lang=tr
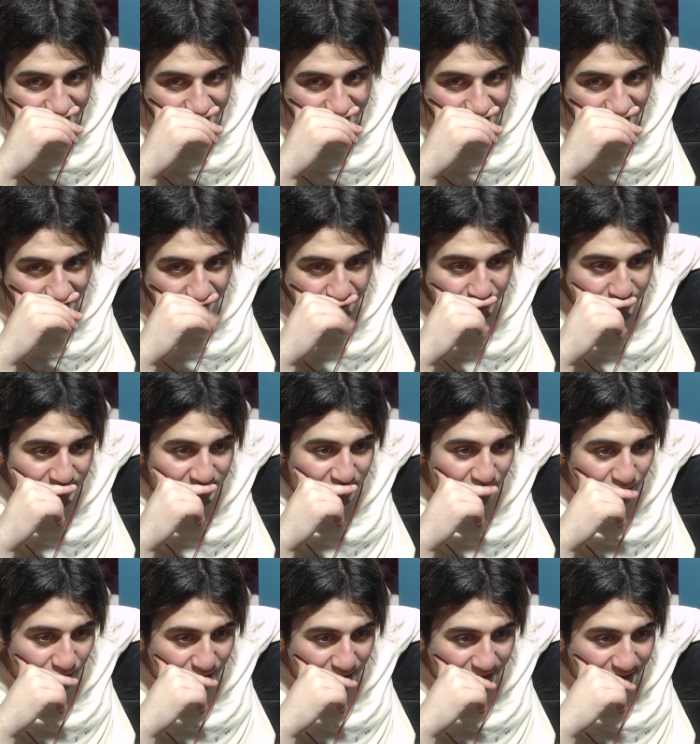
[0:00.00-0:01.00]

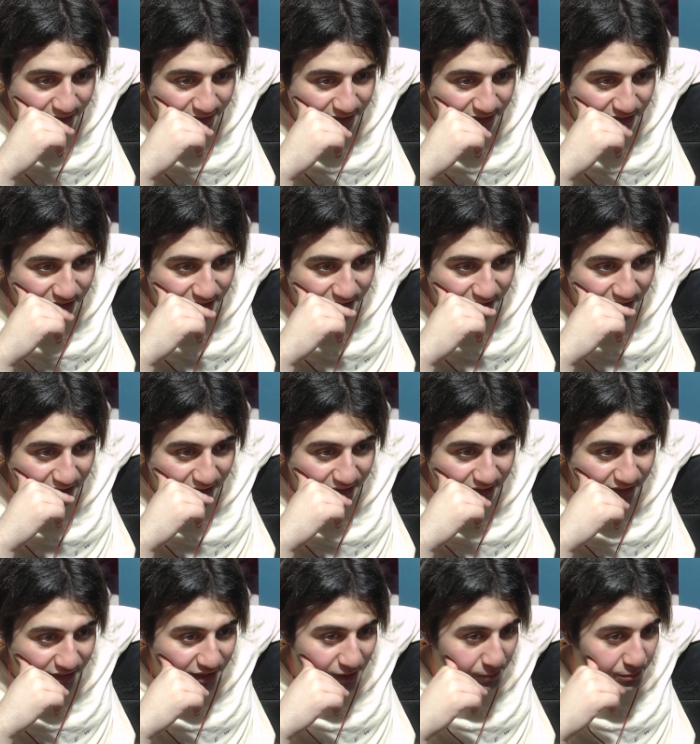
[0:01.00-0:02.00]
Kamazo yani Kila
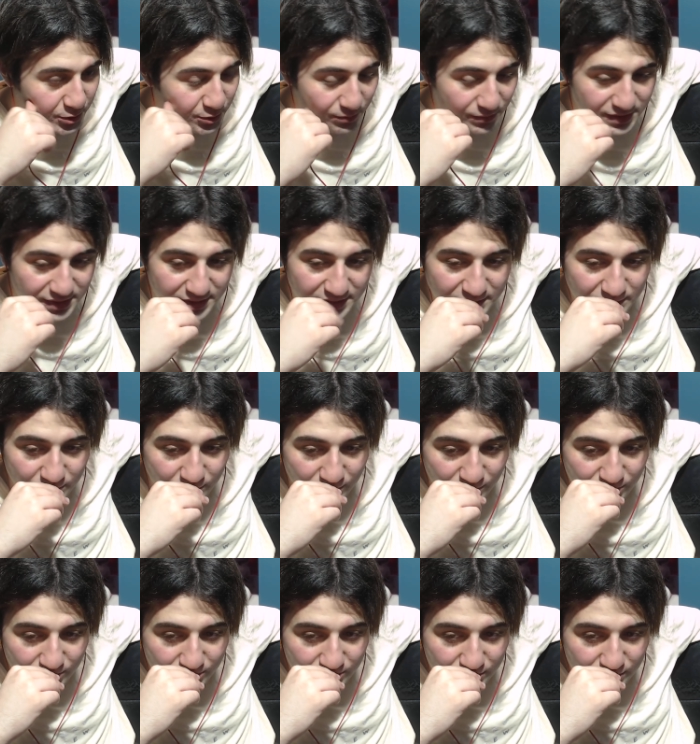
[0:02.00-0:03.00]
ile kapışmasını
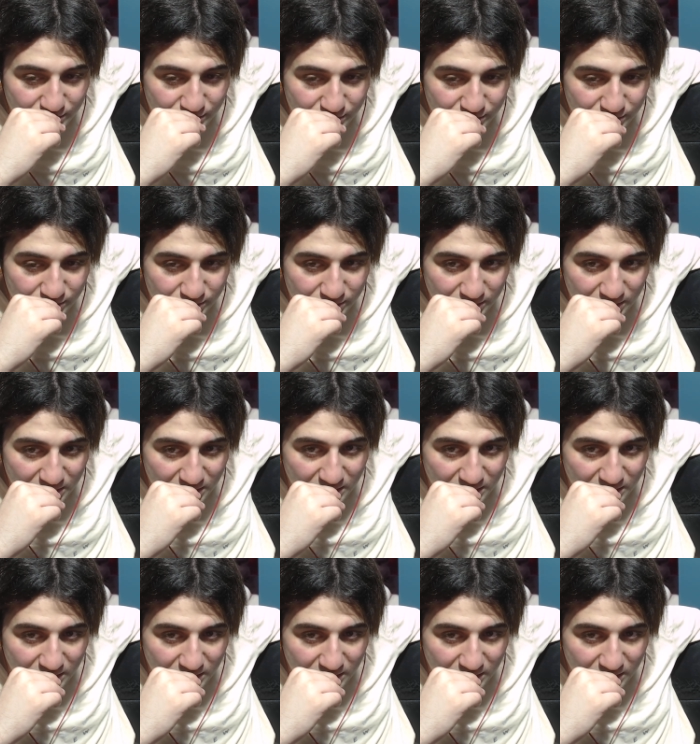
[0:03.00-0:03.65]
gördük.